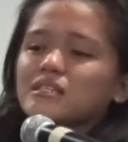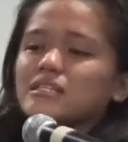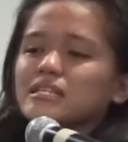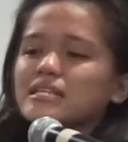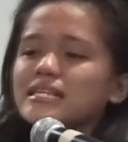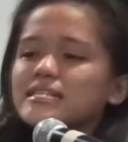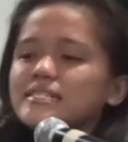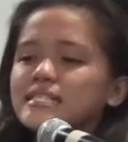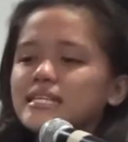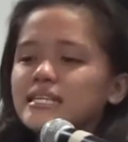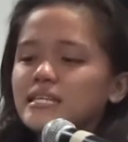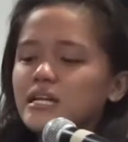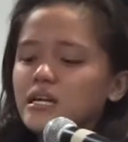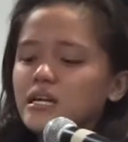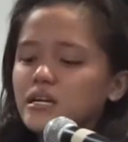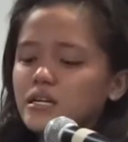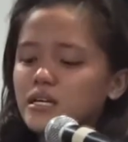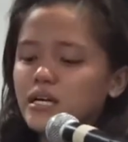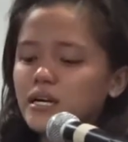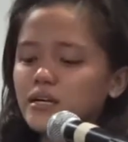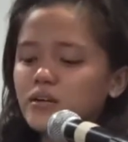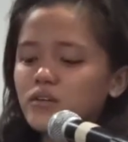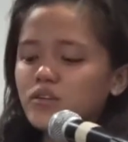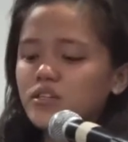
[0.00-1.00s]
Kasi
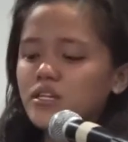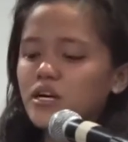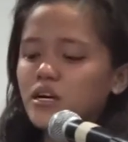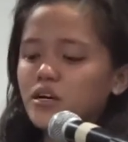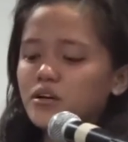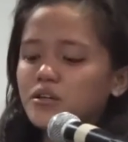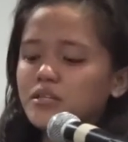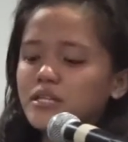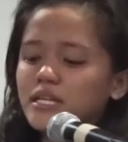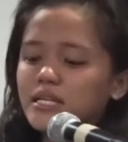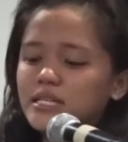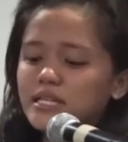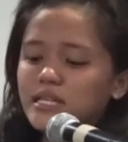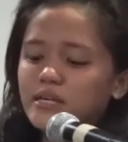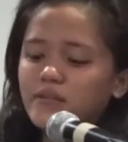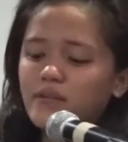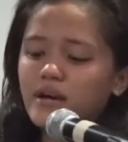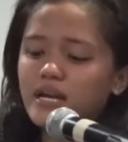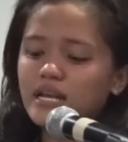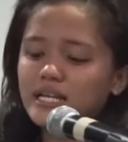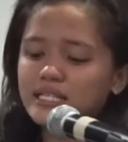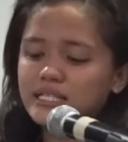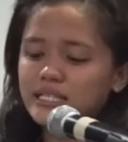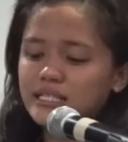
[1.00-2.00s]
nagkaroon ako ng
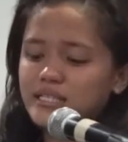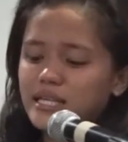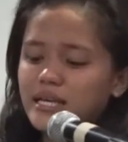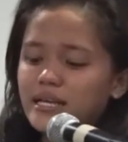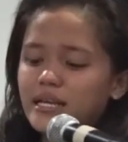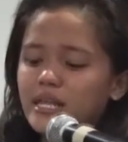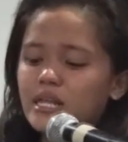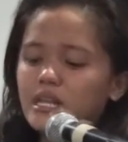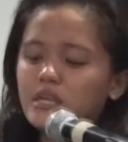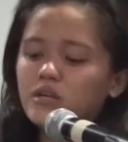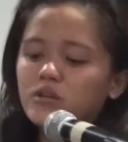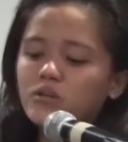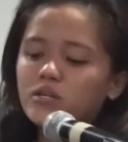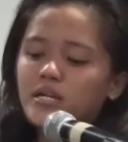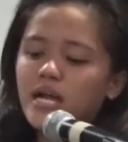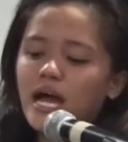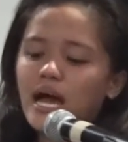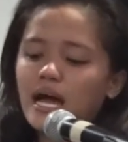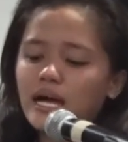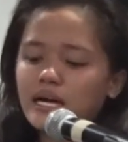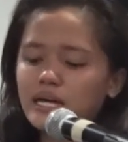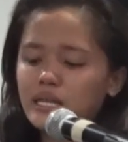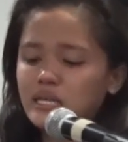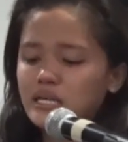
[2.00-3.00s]
tiwala sa sarili ko
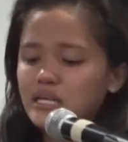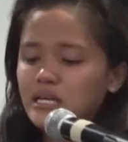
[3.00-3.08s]
na